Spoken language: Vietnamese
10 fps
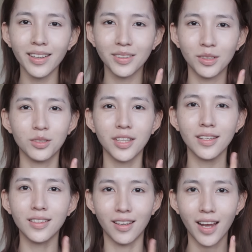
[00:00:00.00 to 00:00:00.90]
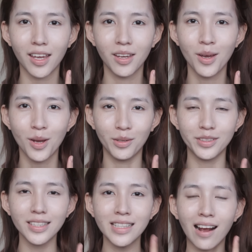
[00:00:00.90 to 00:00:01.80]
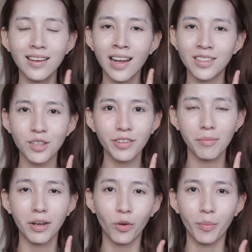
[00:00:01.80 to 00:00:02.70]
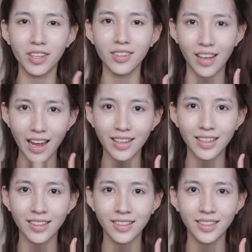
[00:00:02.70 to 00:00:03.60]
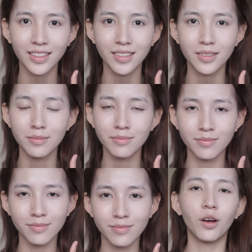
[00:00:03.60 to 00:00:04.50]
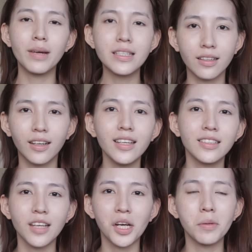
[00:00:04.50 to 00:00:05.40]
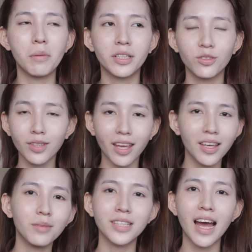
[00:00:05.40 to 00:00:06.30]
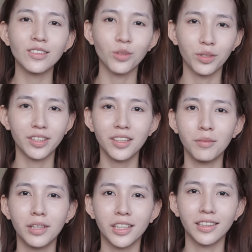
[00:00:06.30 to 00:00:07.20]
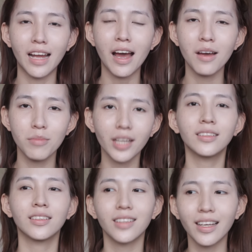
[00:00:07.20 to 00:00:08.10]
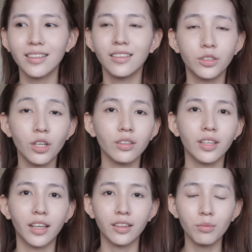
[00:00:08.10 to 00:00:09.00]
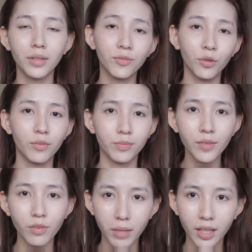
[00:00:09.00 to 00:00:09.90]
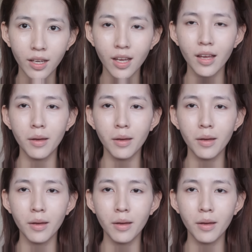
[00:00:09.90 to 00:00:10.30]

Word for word: đấy nó sẽ như thế này nó sẽ trắng hơn hẳn so với cái mặt của mình như thế này còn bây giờ ấy, sau khi mà mình rút kinh nghiệm ra rồi thì mình đã biết cách lựa chọn để cái tông nền phù hợp nhất với mình